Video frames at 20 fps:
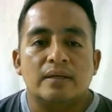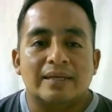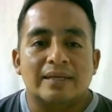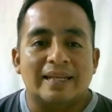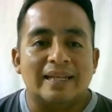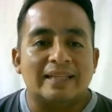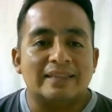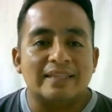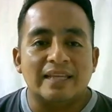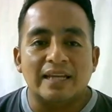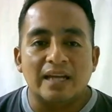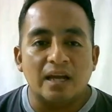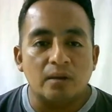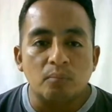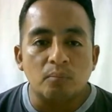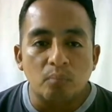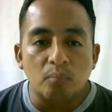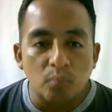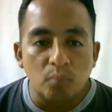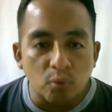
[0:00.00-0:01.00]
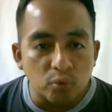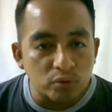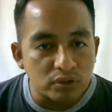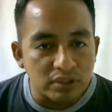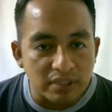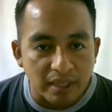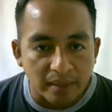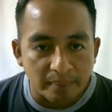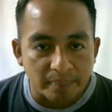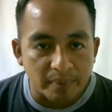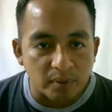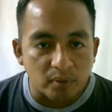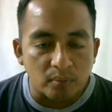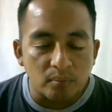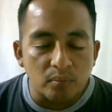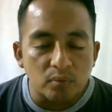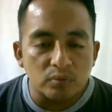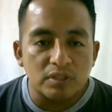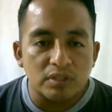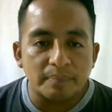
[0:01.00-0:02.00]
que le tengan mucha, pero
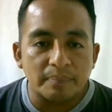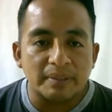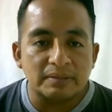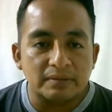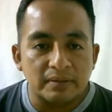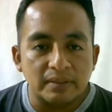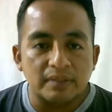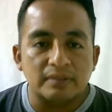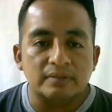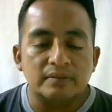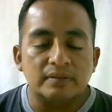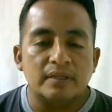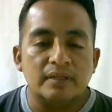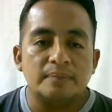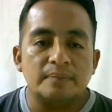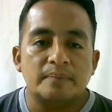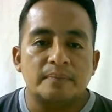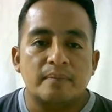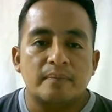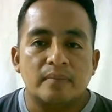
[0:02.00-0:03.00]
mucha paciencia